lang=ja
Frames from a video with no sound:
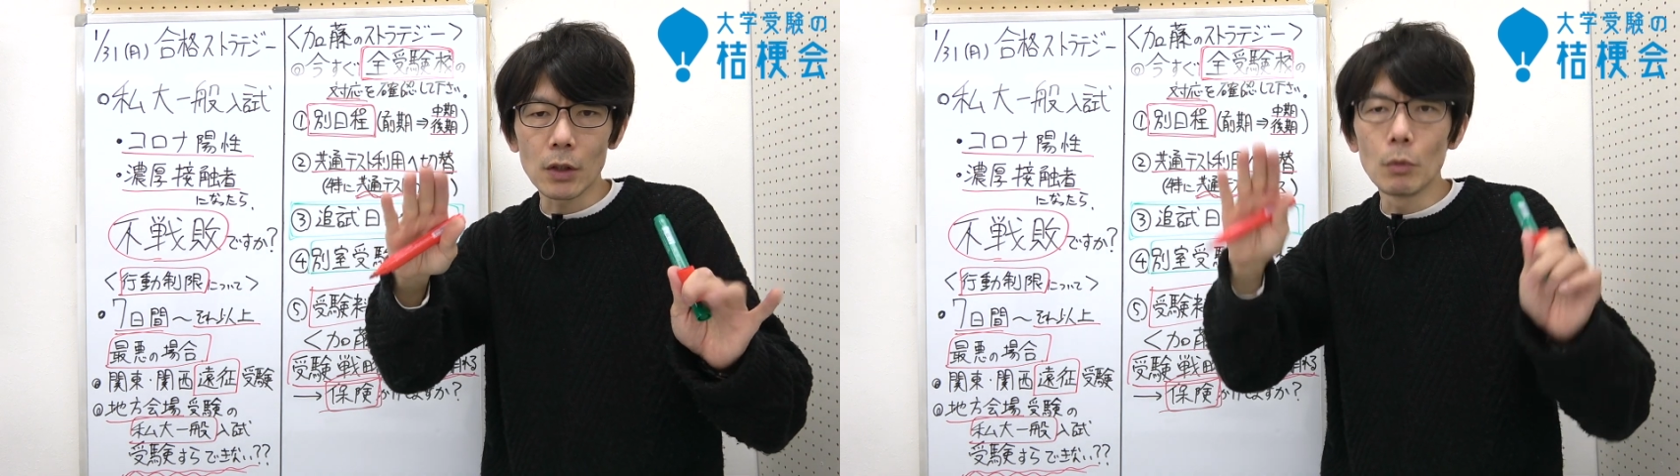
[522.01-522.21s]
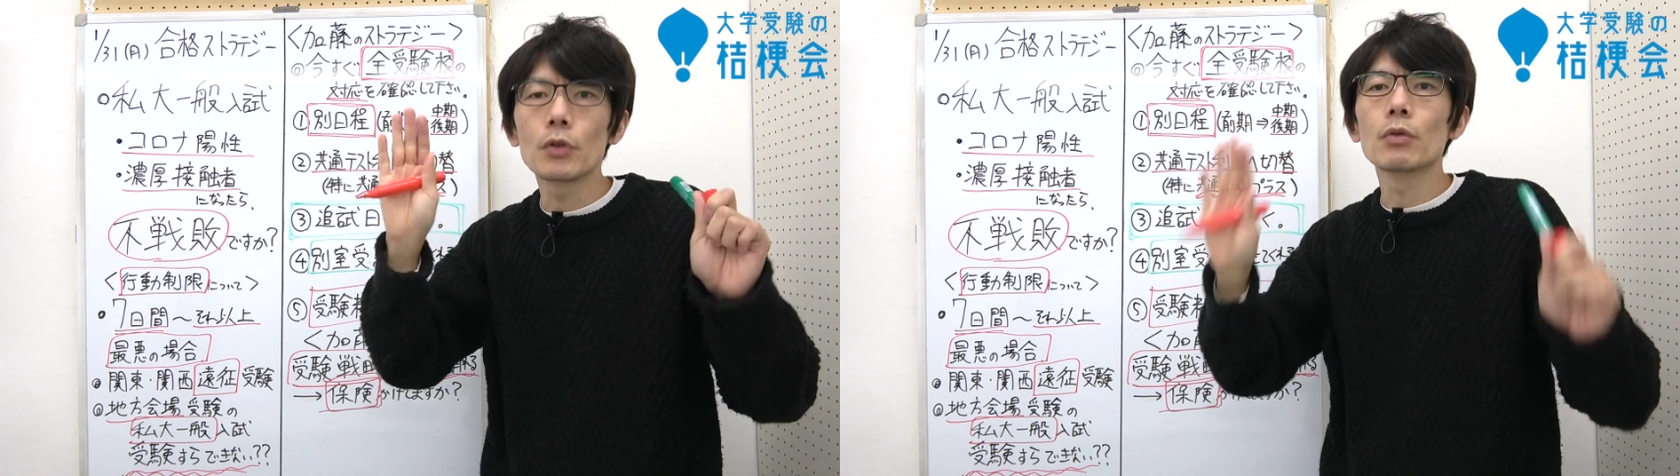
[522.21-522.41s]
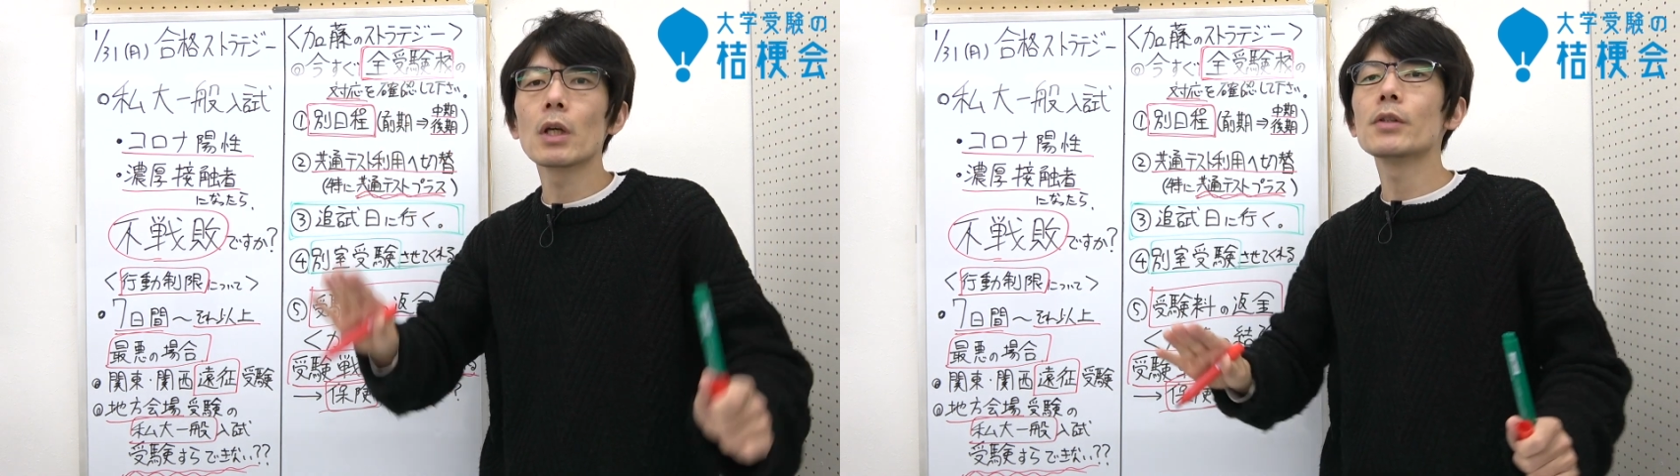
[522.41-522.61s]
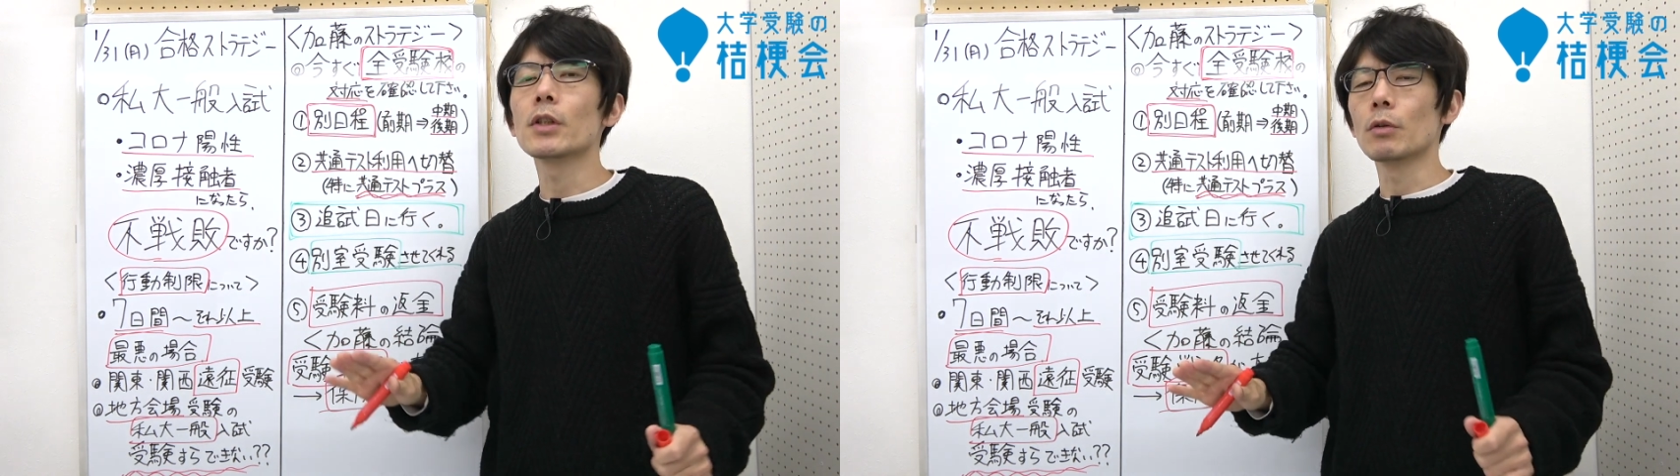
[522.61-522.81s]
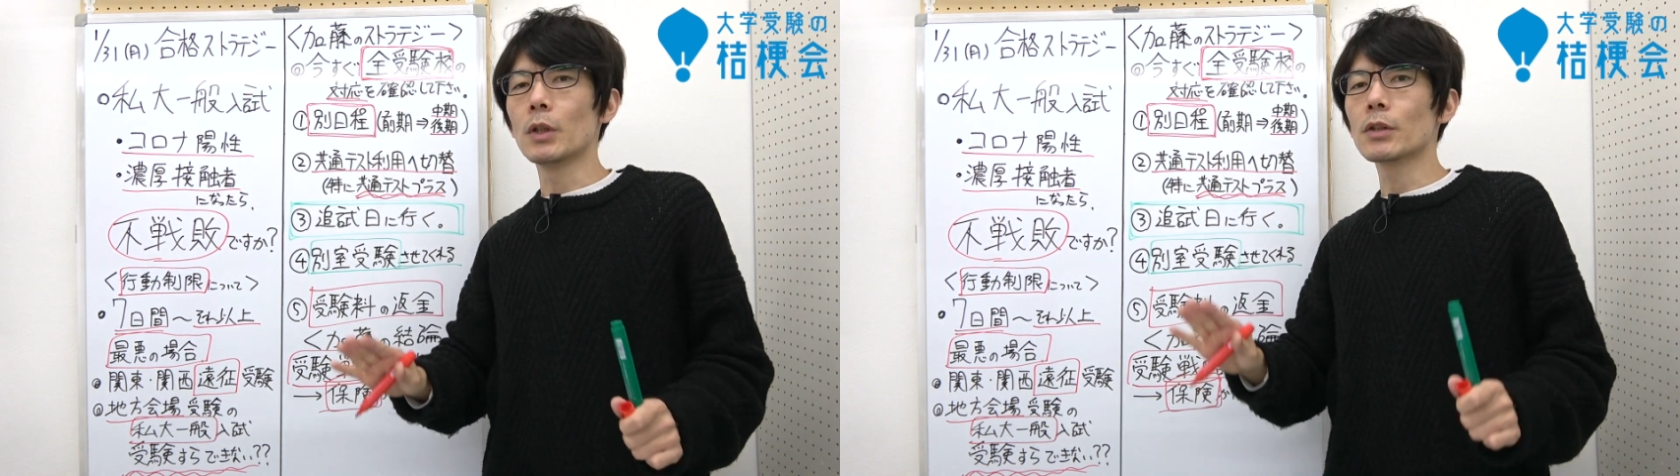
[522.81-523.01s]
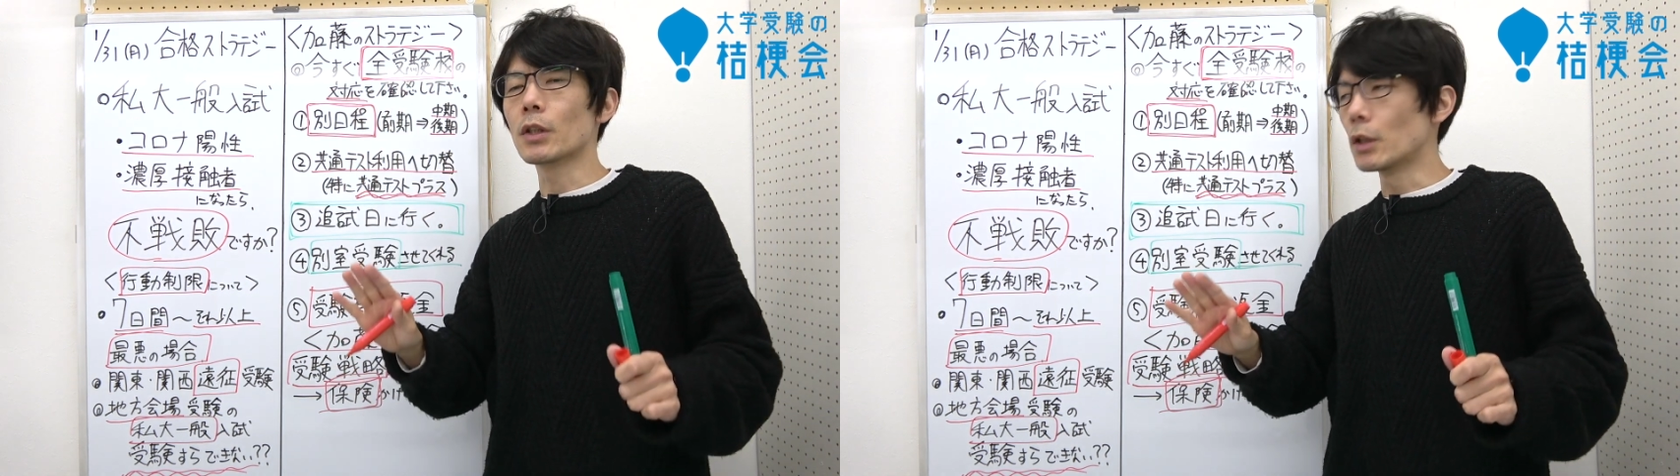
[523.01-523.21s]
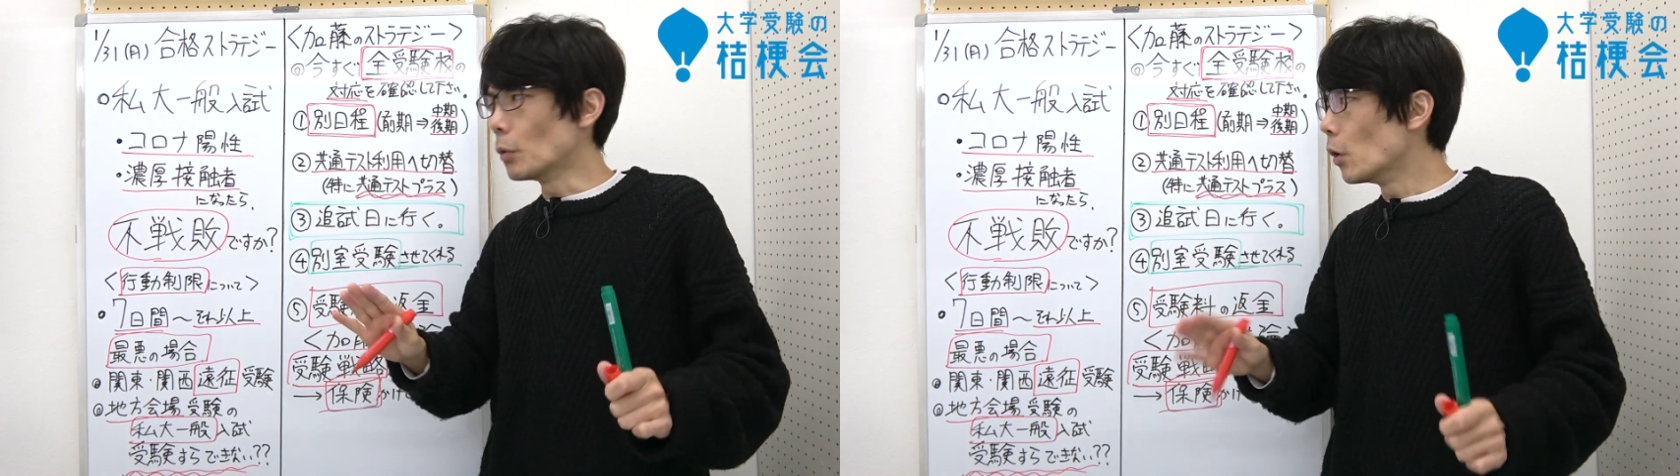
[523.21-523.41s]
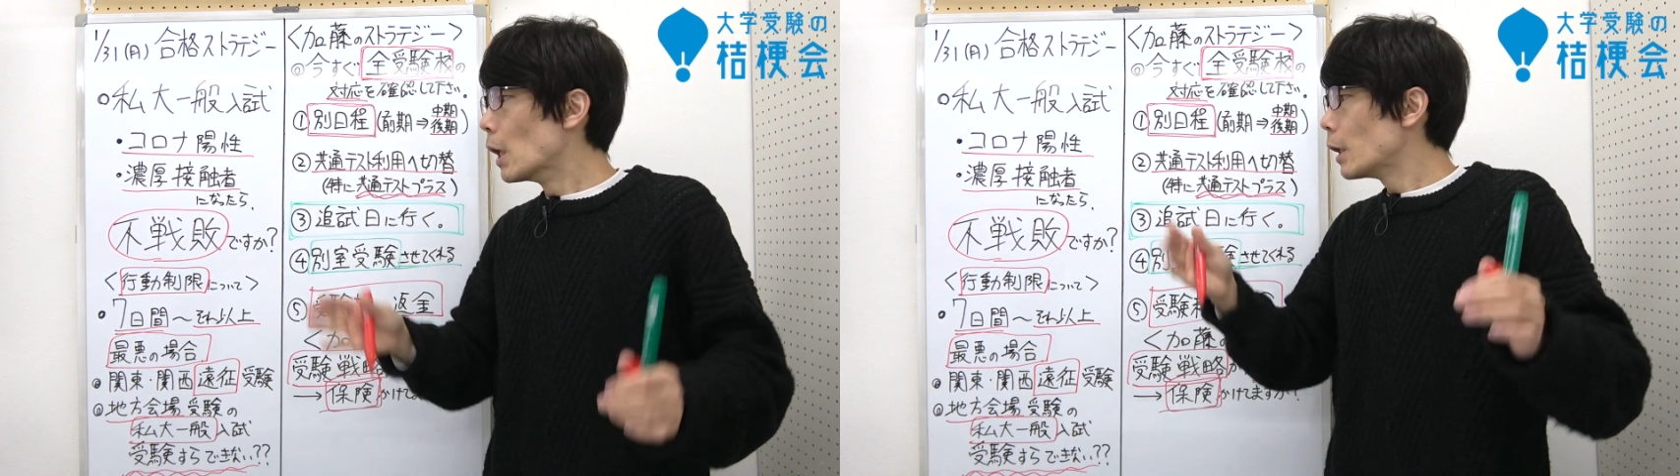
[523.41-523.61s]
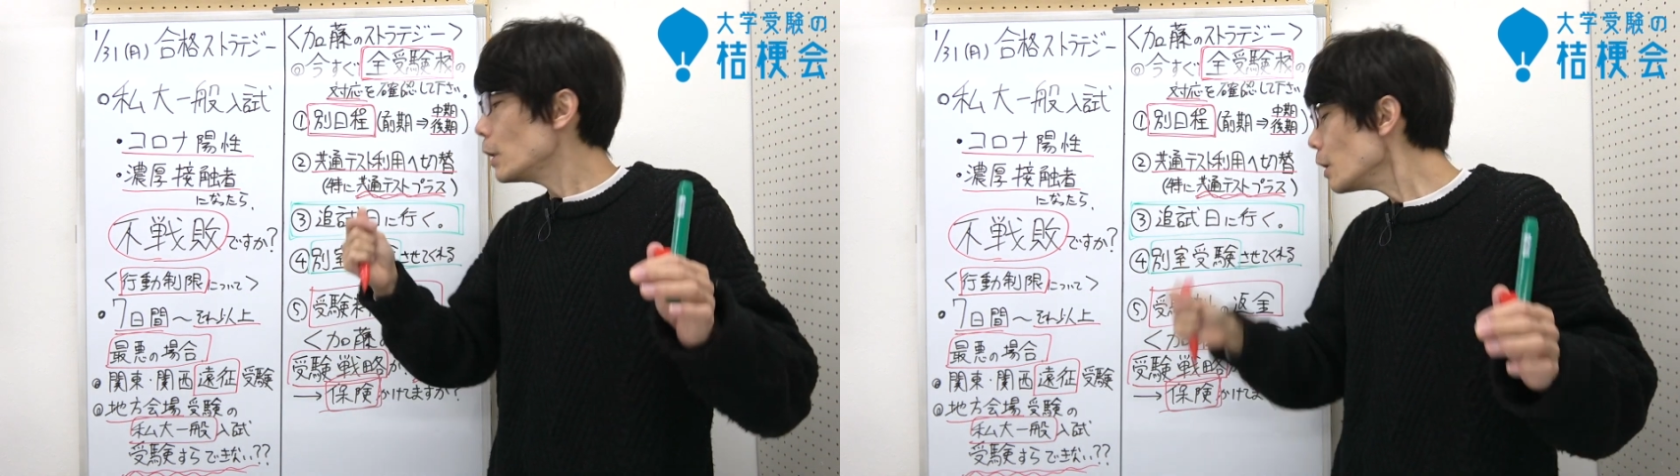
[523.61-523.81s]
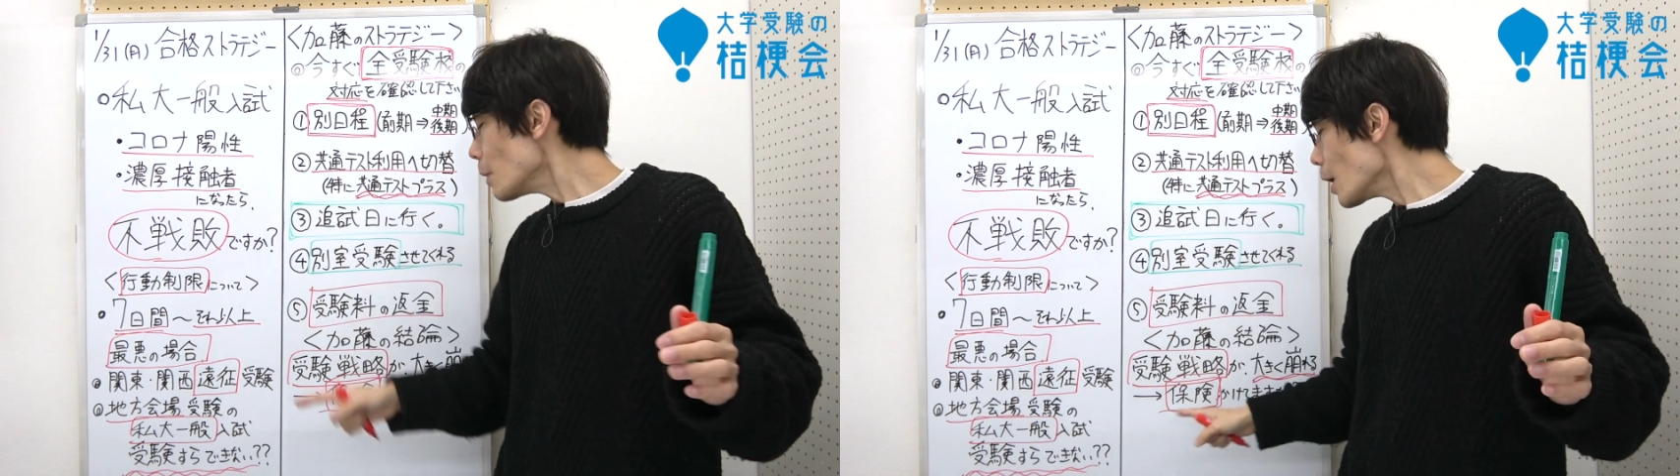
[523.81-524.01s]
んでも受験生の皆さんでも
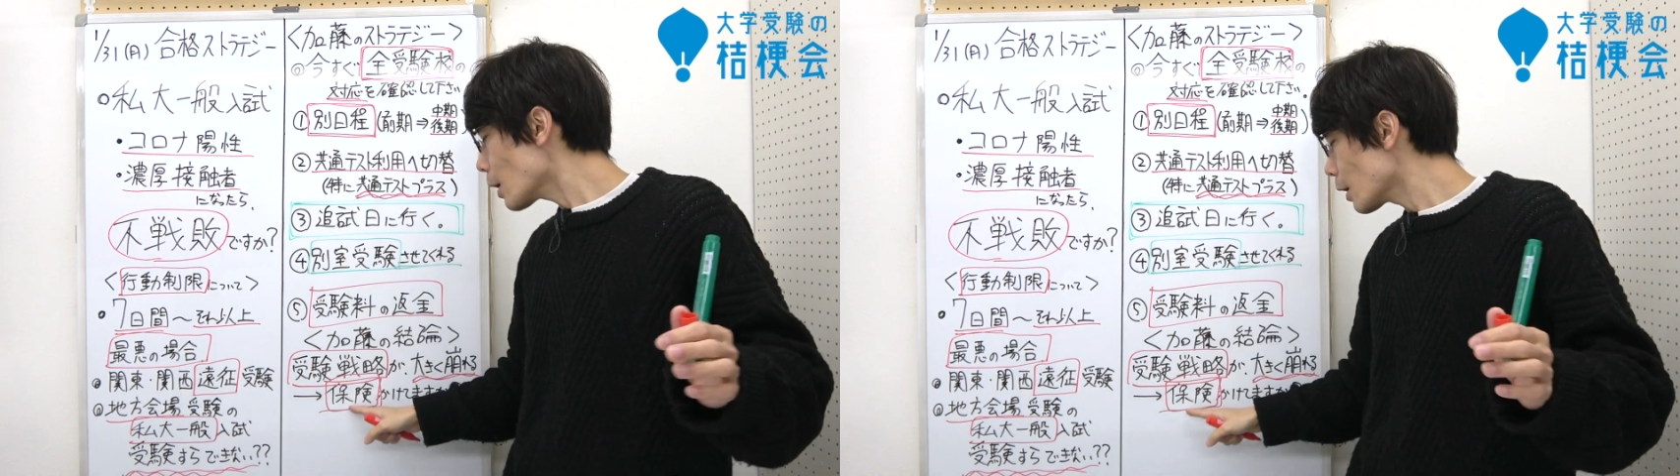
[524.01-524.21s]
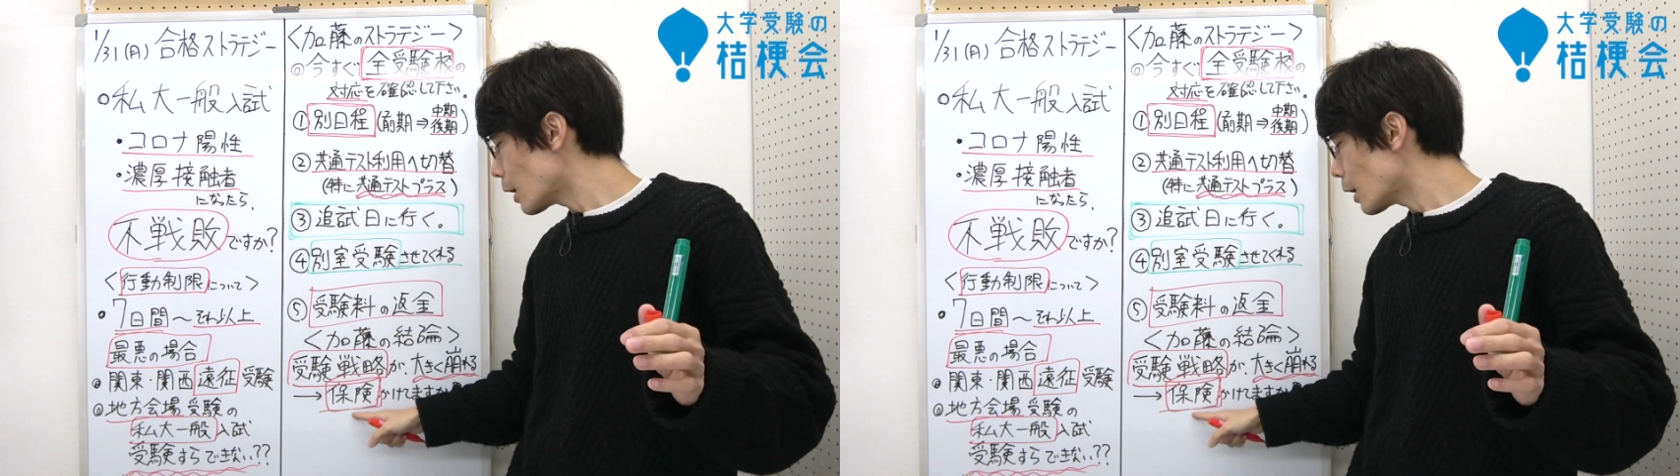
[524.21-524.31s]
今か